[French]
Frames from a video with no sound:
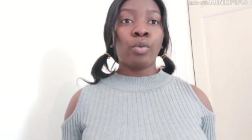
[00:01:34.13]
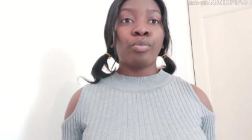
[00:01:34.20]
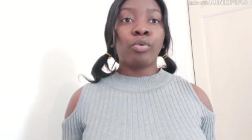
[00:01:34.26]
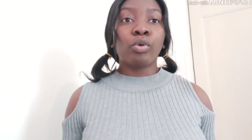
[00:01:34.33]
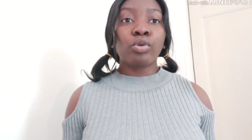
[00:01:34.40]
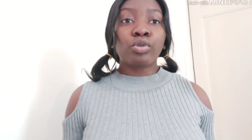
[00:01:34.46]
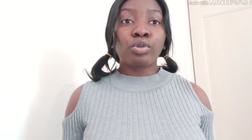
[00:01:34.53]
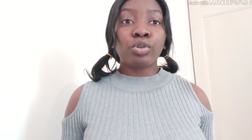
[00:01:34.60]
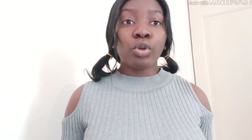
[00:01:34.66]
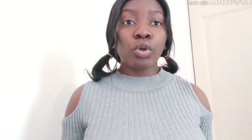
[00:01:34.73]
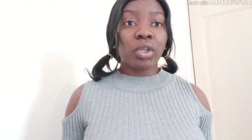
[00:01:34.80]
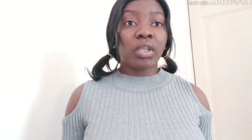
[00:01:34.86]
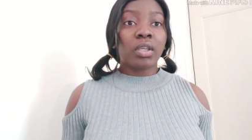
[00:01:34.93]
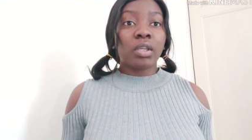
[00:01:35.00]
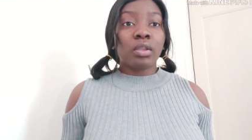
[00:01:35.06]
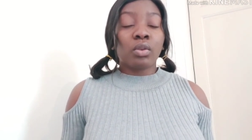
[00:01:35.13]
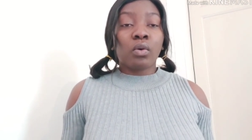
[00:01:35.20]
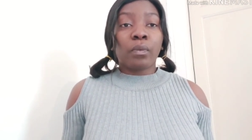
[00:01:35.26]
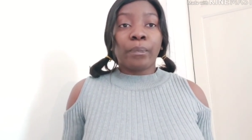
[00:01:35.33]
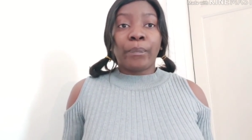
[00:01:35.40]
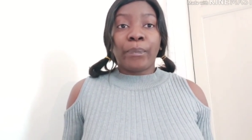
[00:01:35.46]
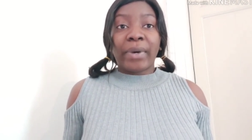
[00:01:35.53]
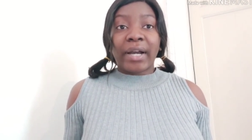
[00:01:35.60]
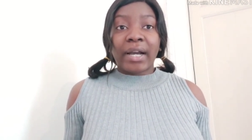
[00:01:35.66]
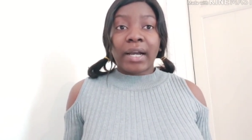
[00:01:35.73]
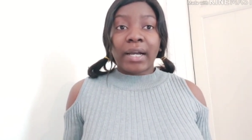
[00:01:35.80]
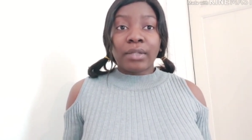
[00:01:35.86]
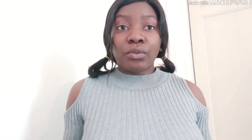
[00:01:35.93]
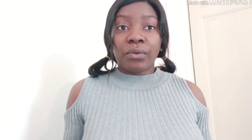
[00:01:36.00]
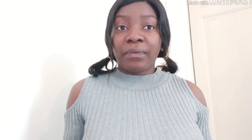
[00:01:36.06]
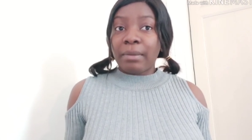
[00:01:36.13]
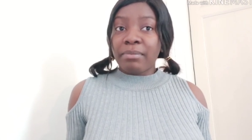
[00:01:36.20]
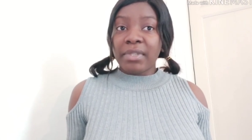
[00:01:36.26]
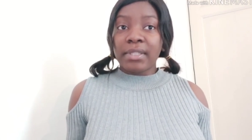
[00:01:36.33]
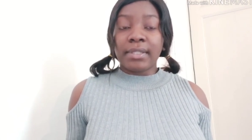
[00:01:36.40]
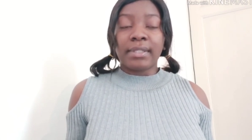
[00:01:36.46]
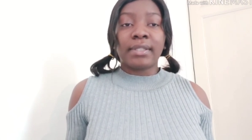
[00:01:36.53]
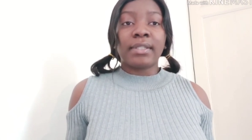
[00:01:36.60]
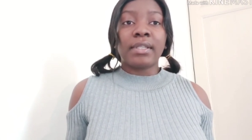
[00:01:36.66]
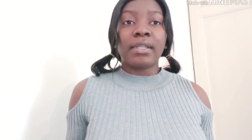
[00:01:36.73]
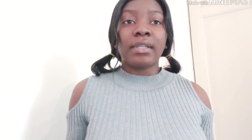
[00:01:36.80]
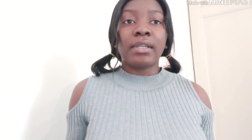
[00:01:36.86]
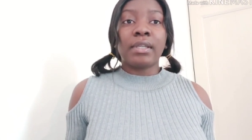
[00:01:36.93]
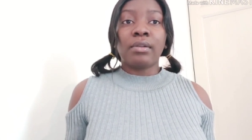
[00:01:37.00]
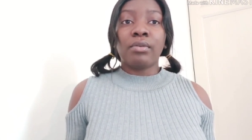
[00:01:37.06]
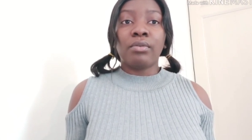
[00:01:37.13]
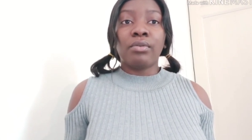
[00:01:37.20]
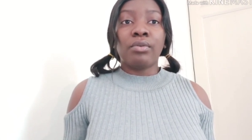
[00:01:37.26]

Pour ceux qui n'ont pas de famille ici,